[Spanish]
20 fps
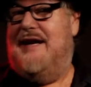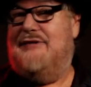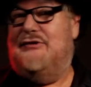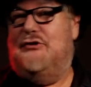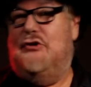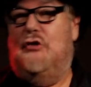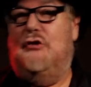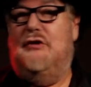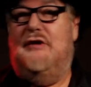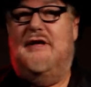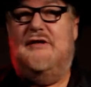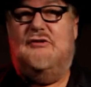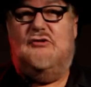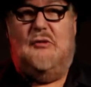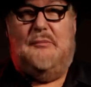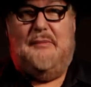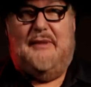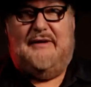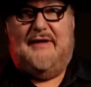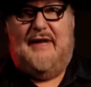la acción de
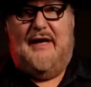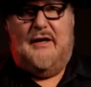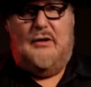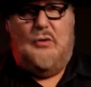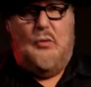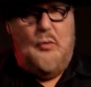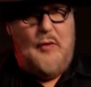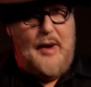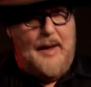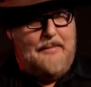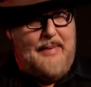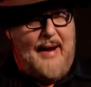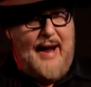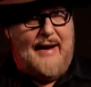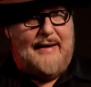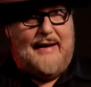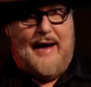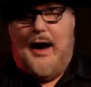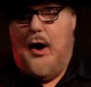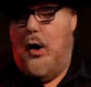someter una
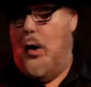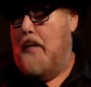placa